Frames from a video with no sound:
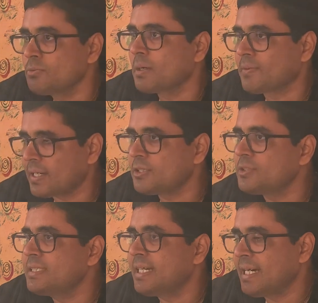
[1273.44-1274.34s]
भगवान ने जो
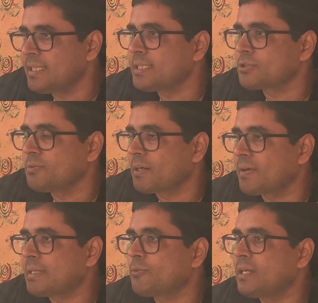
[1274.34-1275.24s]
दिया है जिसको
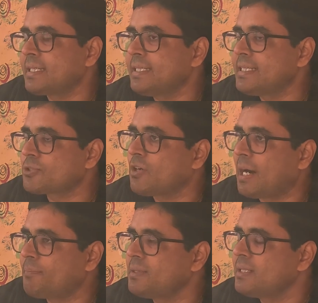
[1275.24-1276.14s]
भगवान ने बोला है कि इसको आप